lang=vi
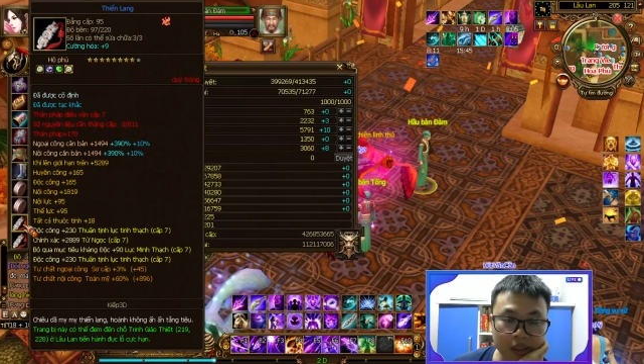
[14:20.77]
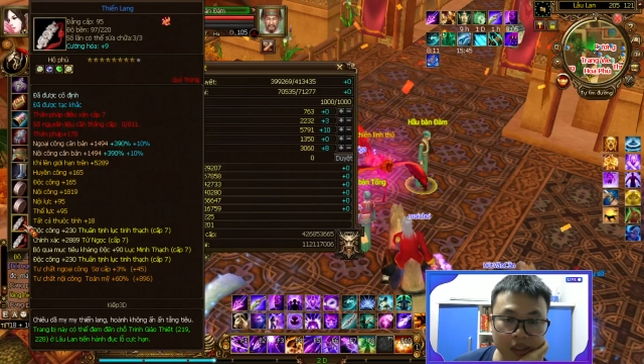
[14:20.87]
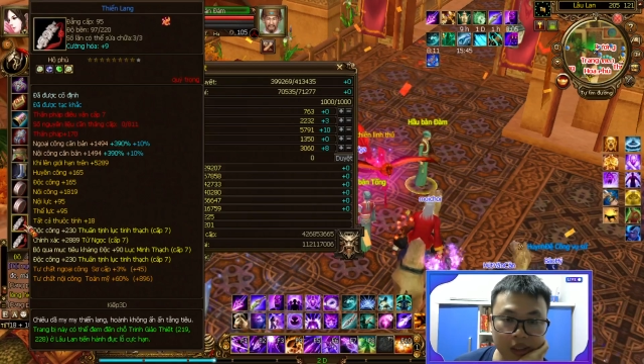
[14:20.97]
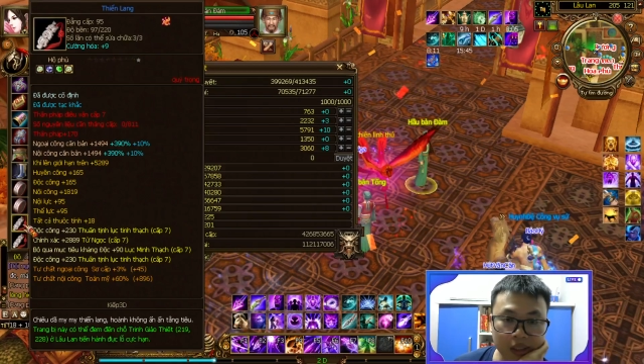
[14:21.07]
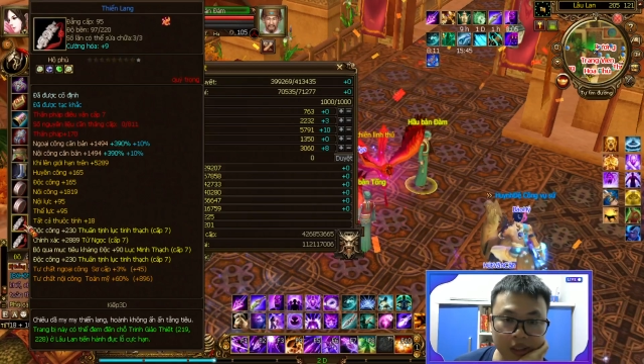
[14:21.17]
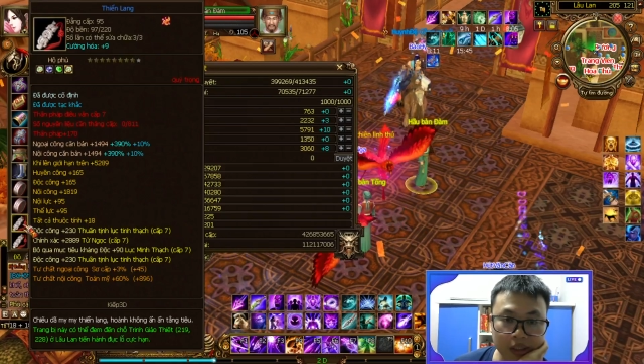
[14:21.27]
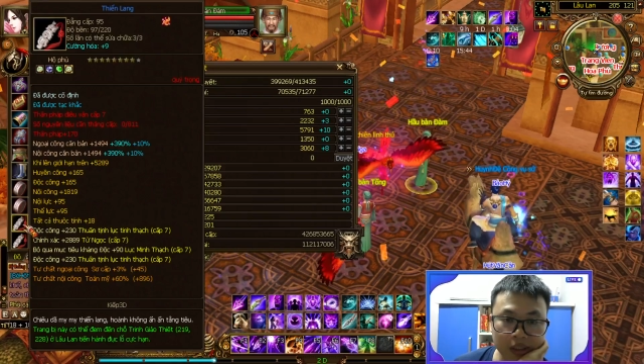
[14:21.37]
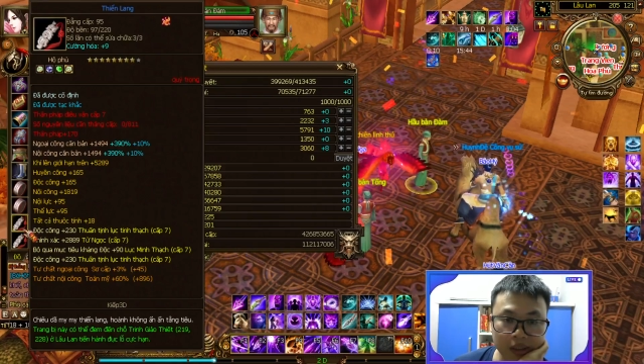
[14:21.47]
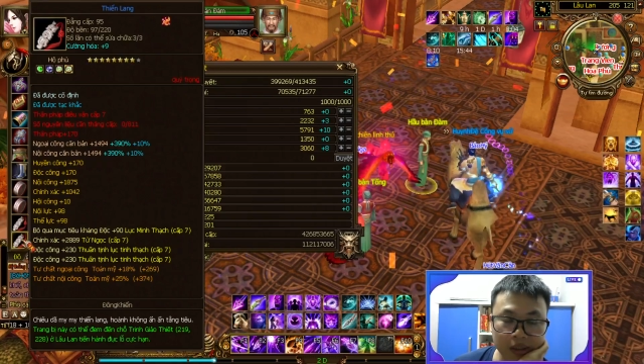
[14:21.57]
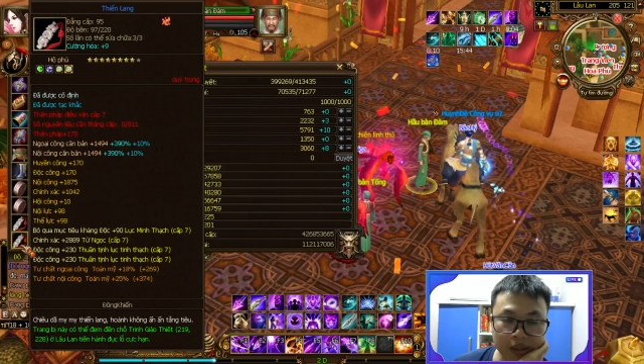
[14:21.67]
đấy
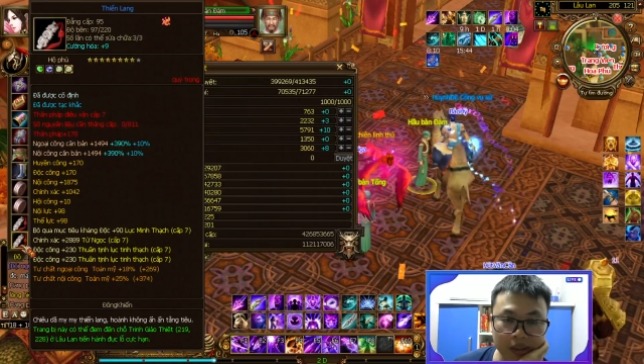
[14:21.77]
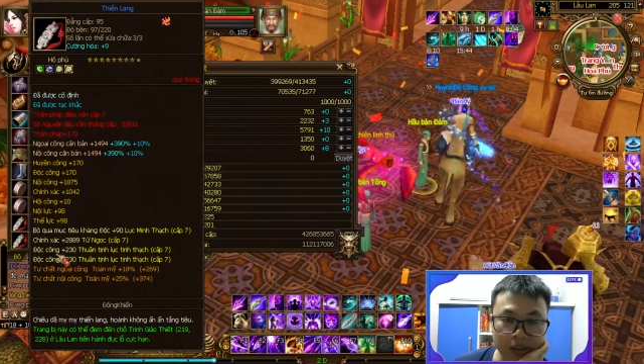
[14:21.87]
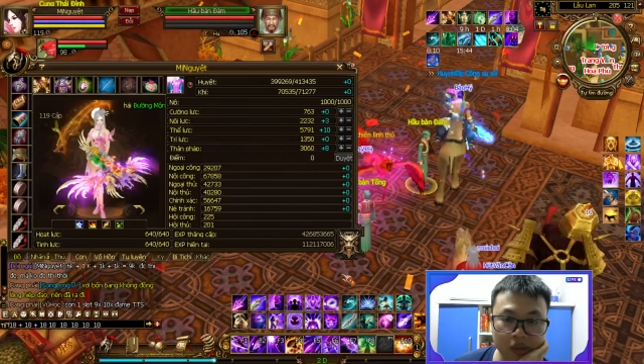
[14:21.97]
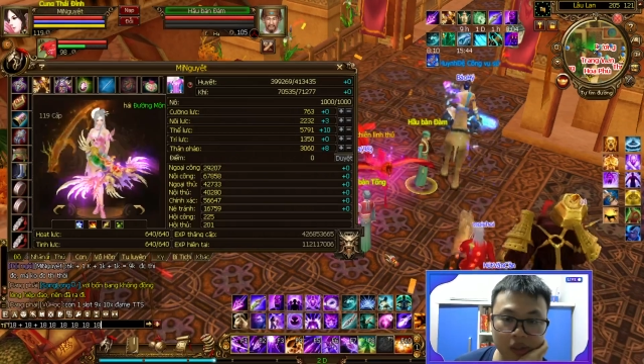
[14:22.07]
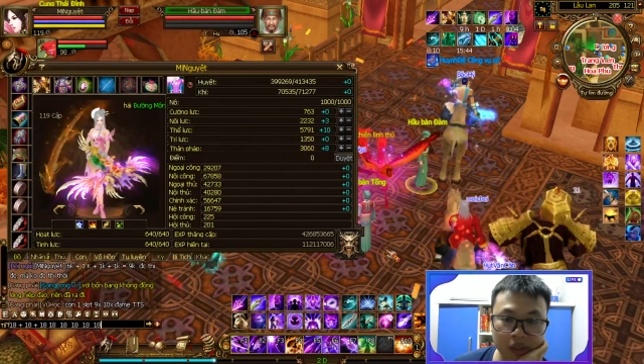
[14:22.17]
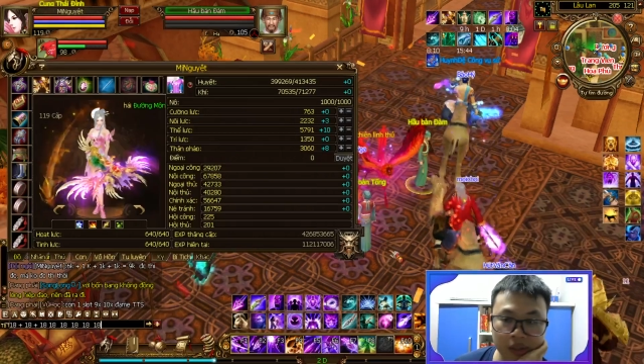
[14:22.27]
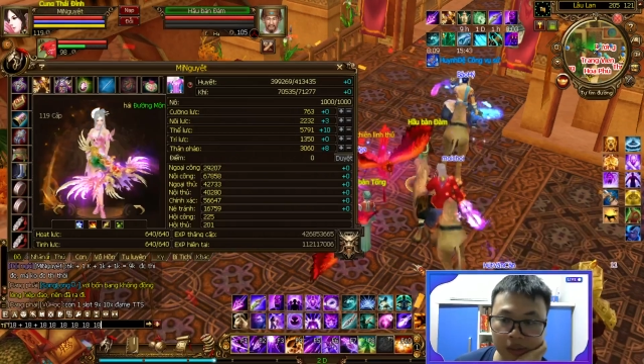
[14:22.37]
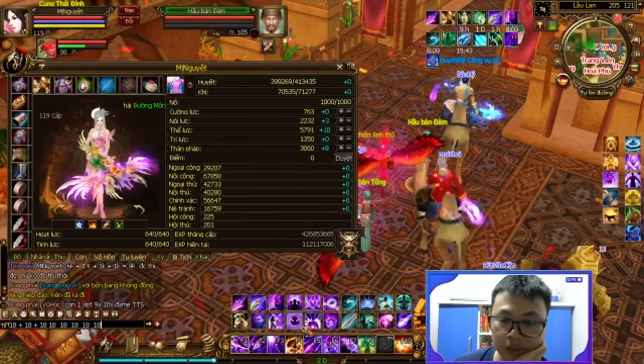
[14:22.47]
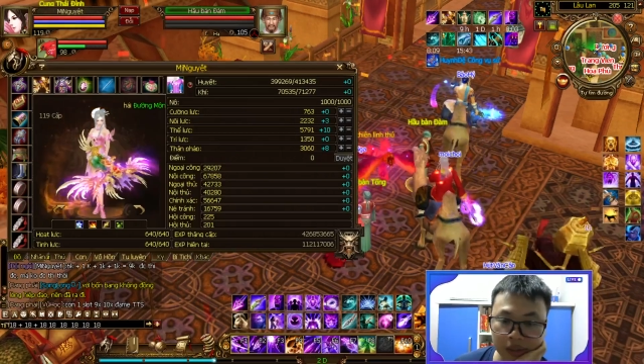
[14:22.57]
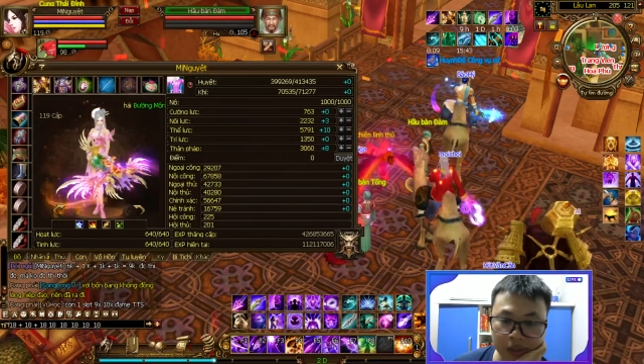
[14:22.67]
rồi
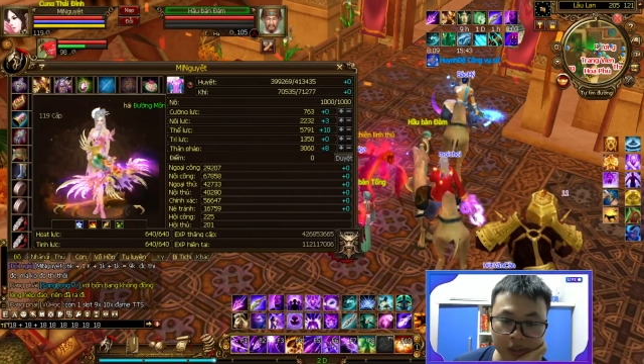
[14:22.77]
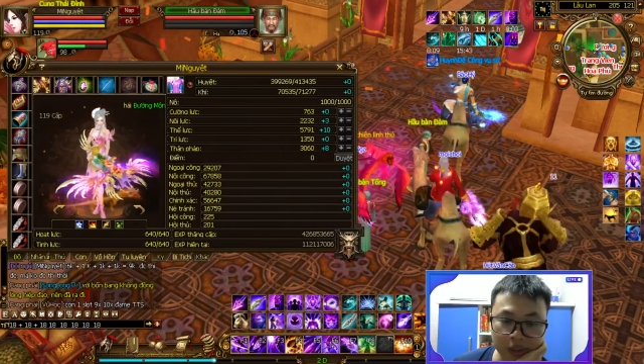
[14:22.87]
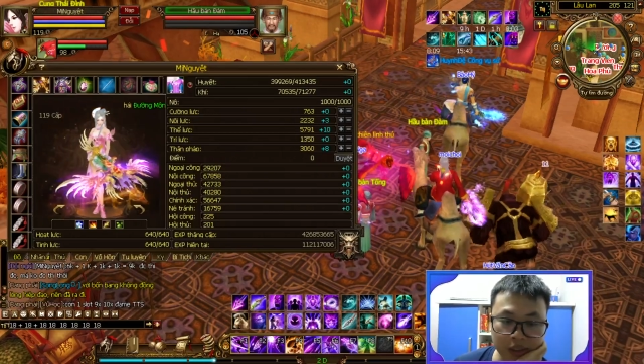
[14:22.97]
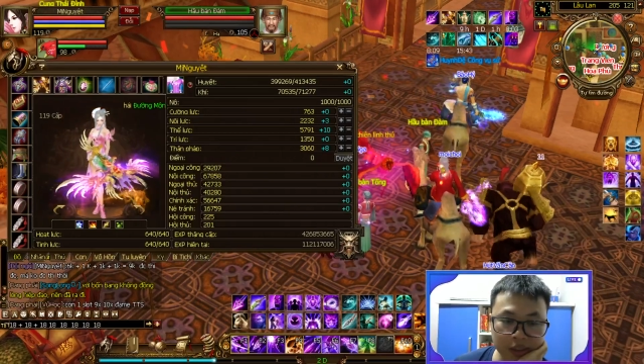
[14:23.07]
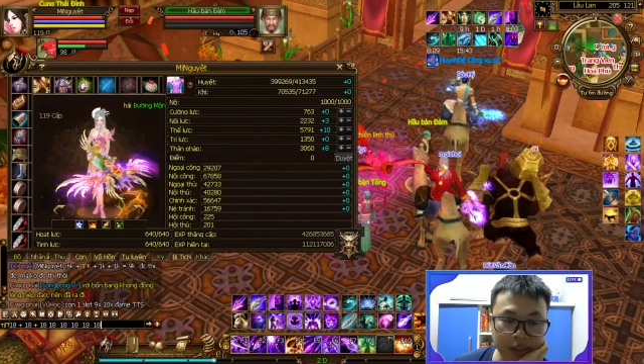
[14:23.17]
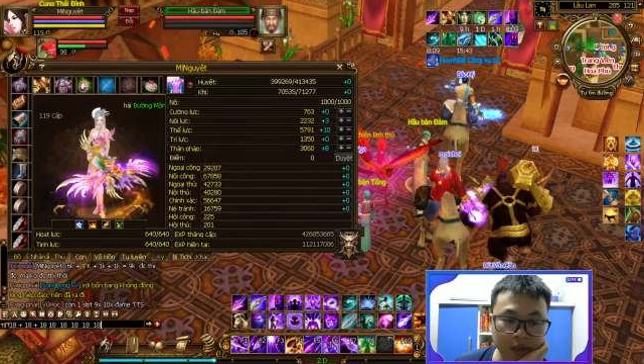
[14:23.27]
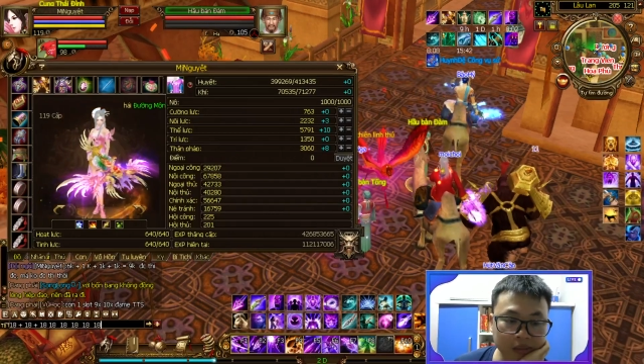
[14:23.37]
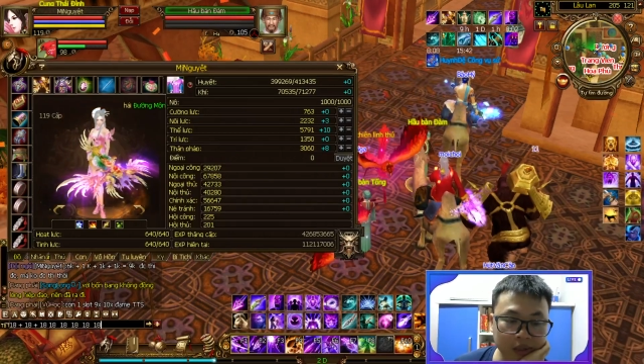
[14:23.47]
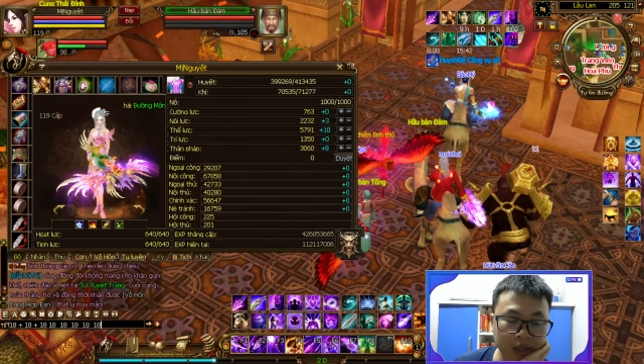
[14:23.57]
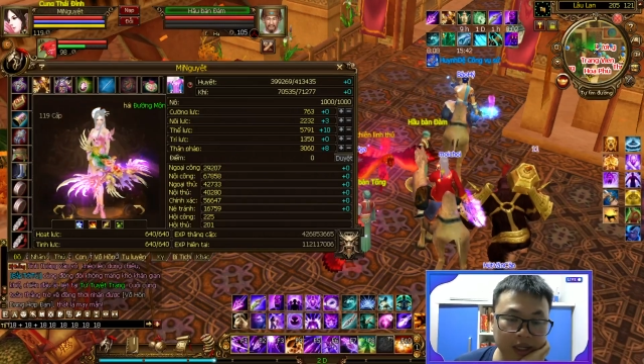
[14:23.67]
thế thì
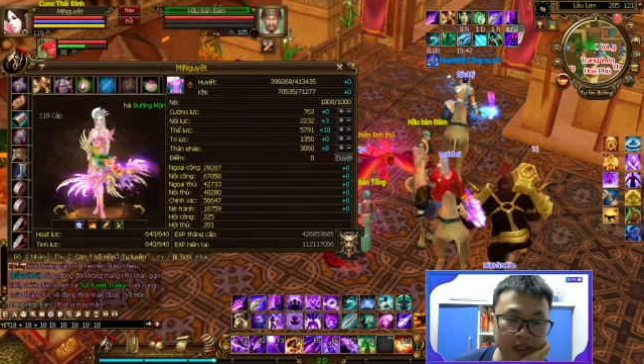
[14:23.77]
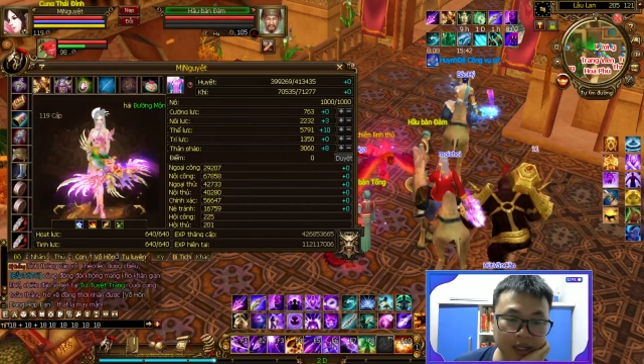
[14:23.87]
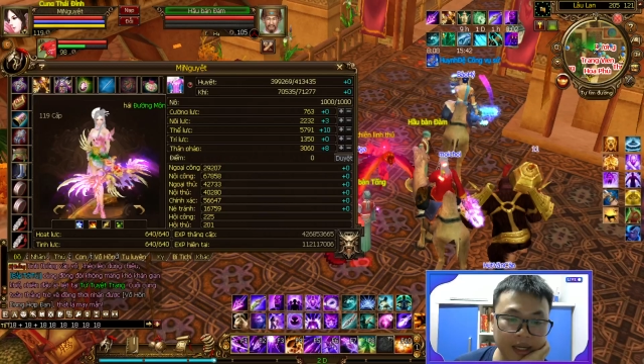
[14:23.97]
xong đấy là tất